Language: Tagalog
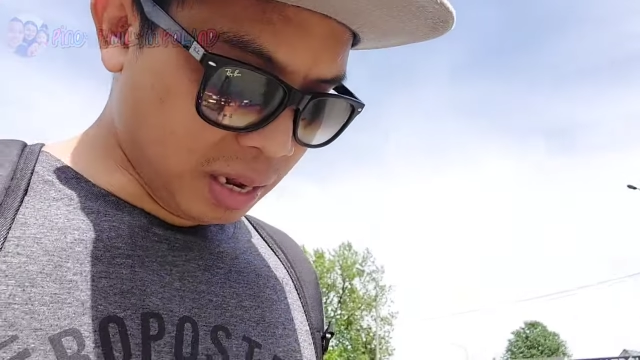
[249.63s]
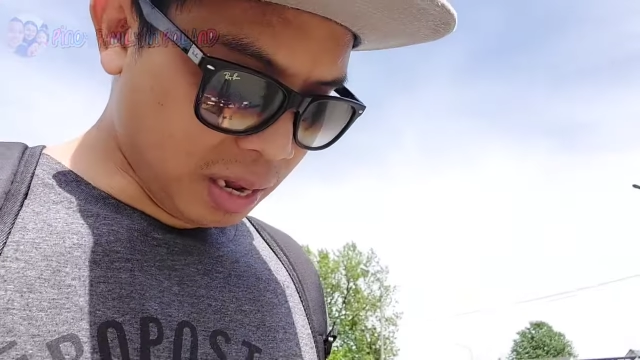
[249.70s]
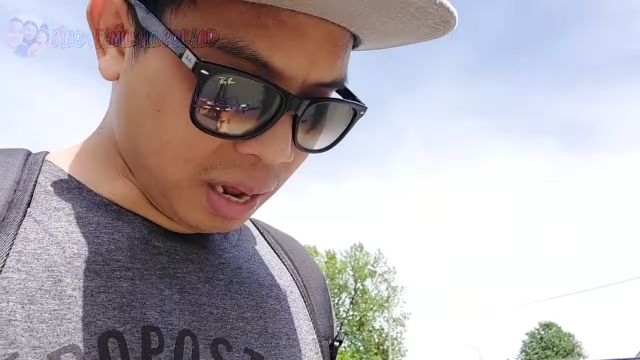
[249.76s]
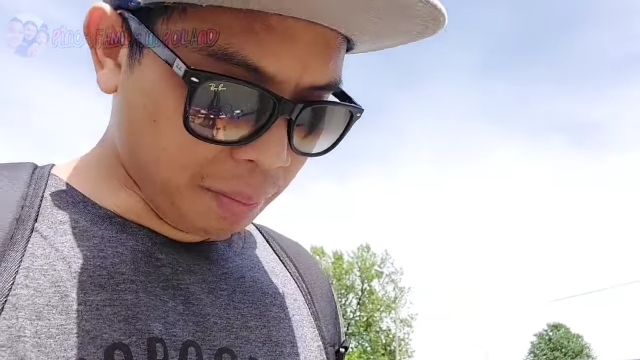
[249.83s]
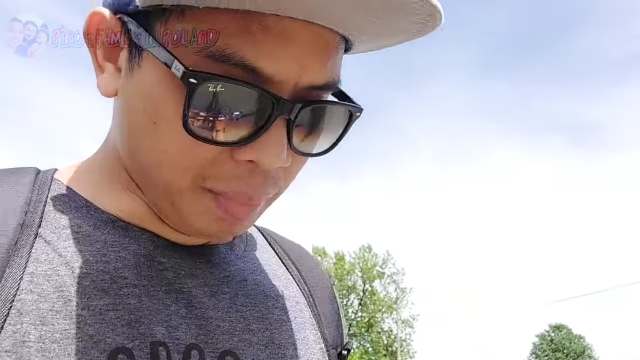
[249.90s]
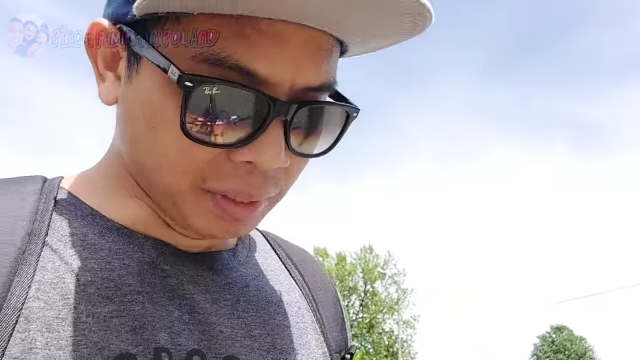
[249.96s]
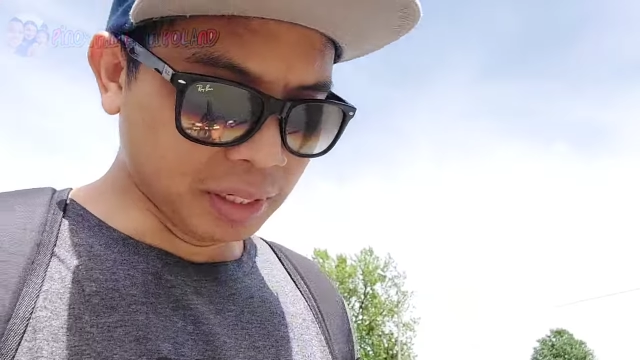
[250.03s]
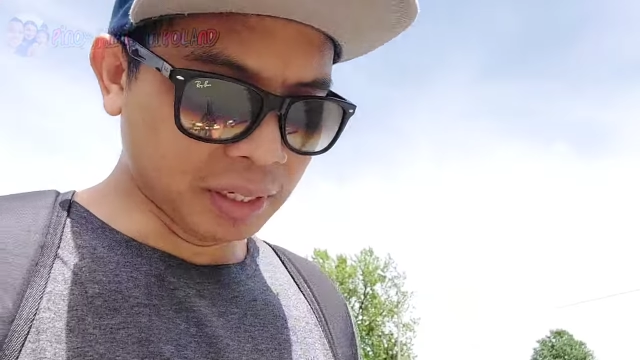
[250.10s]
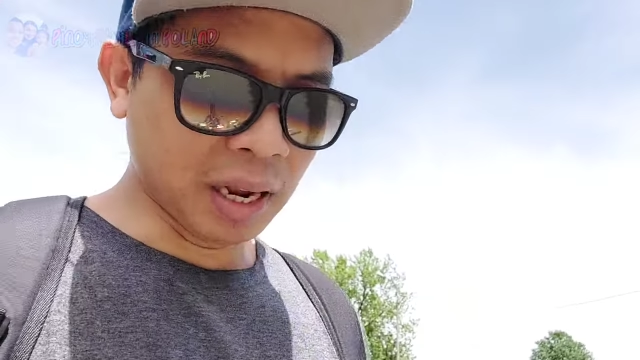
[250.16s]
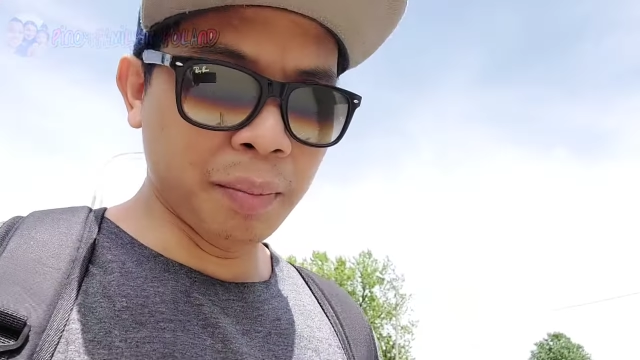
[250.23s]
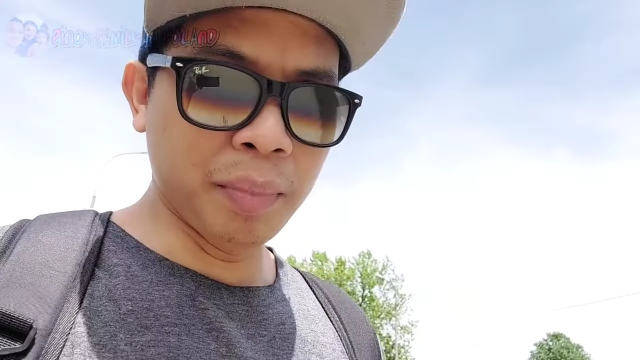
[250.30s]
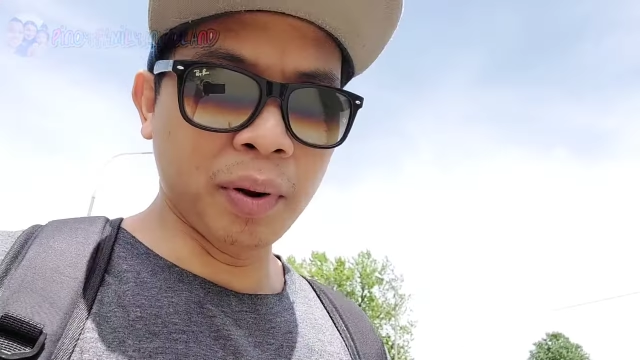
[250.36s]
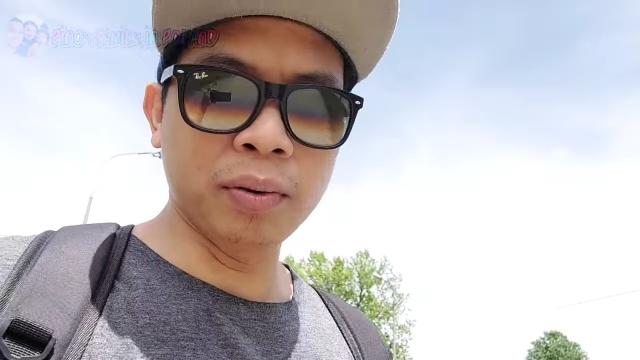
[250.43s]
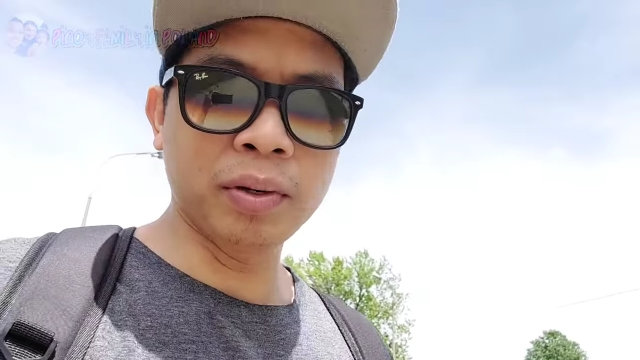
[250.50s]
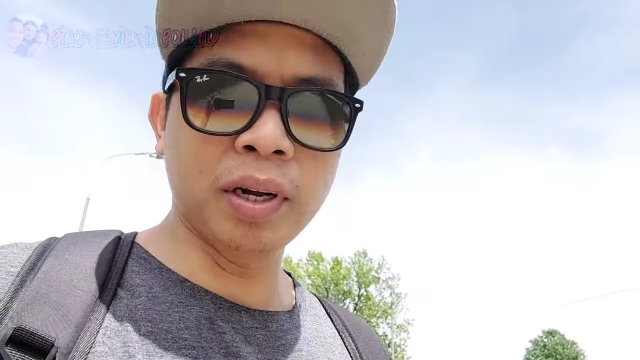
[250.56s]
uh,
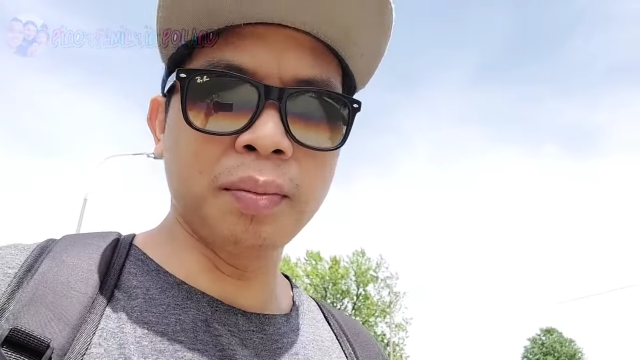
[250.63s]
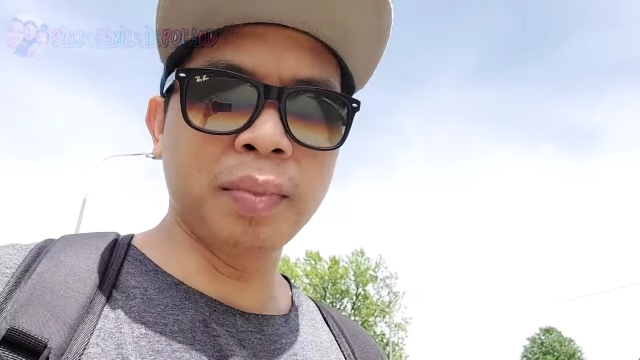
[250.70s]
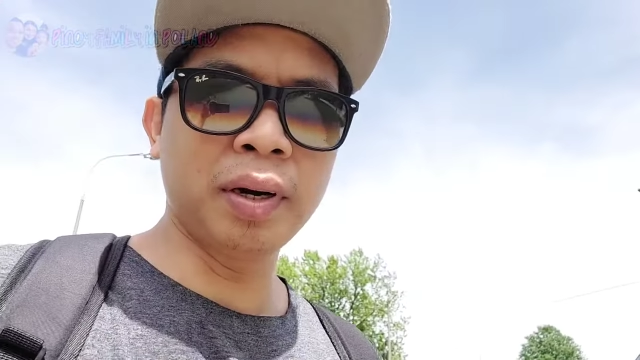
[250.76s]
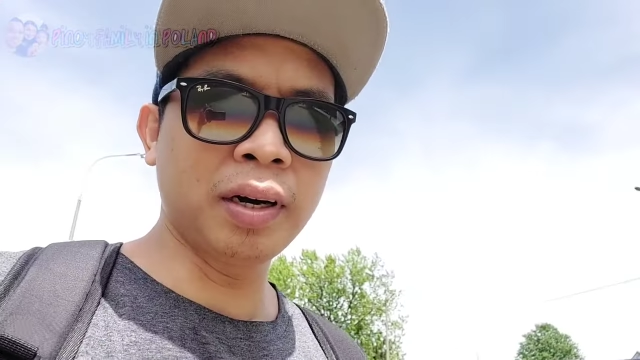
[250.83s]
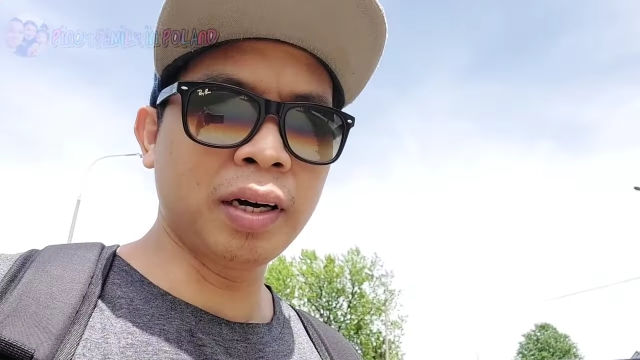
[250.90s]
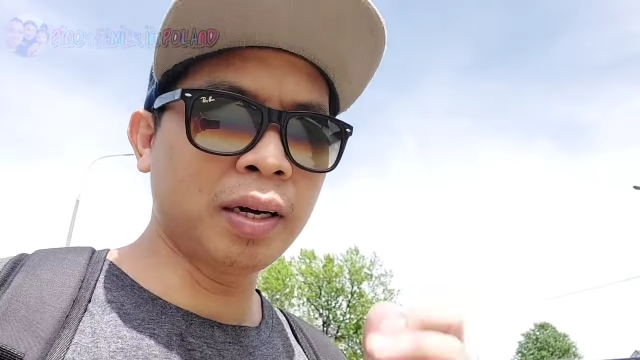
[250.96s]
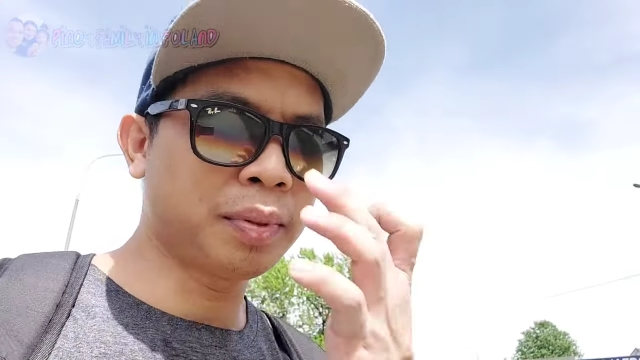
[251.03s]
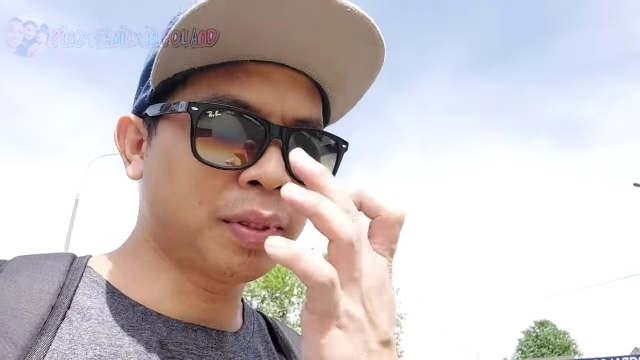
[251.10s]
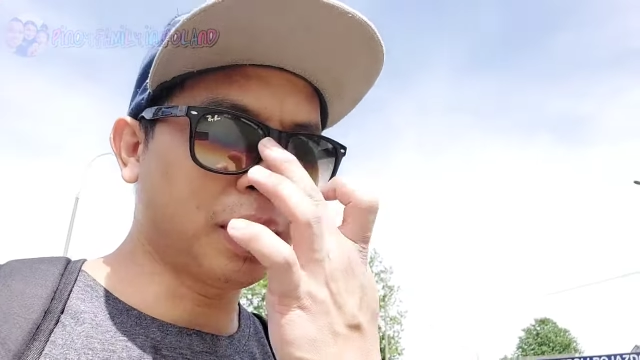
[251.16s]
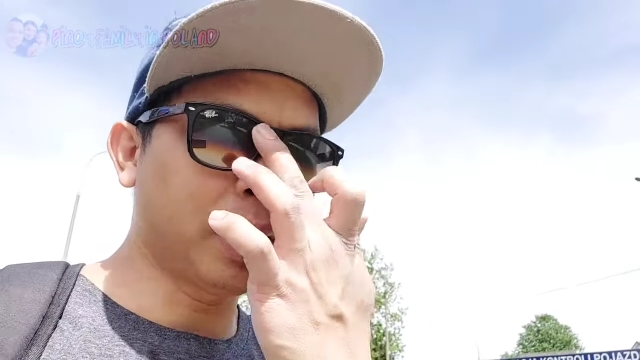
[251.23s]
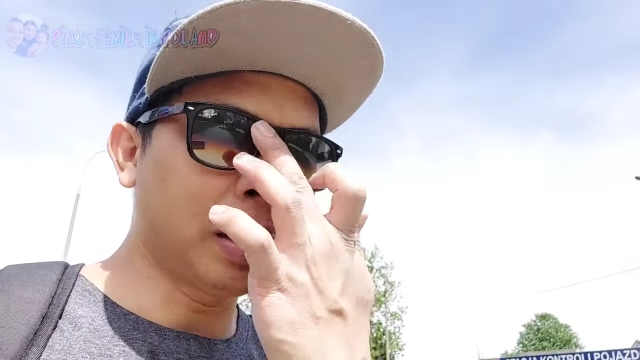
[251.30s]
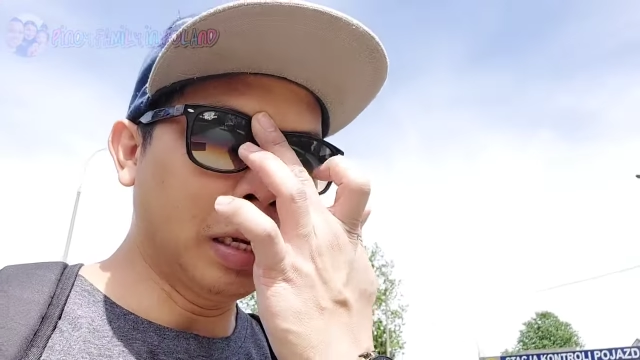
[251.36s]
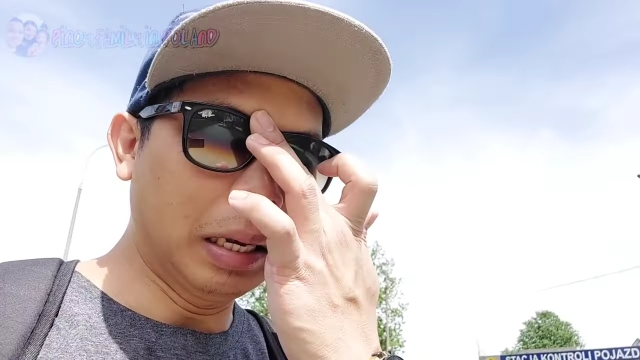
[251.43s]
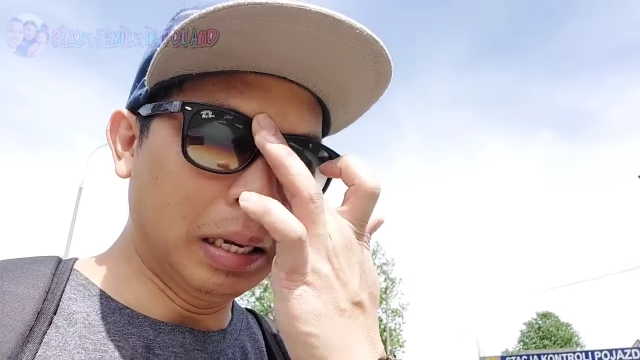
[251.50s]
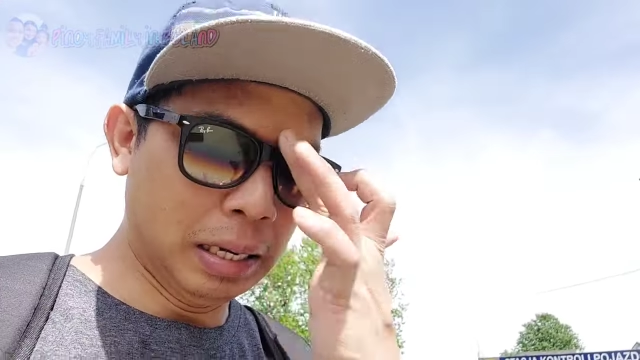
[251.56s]
masasabi ko dyan mga kabs ay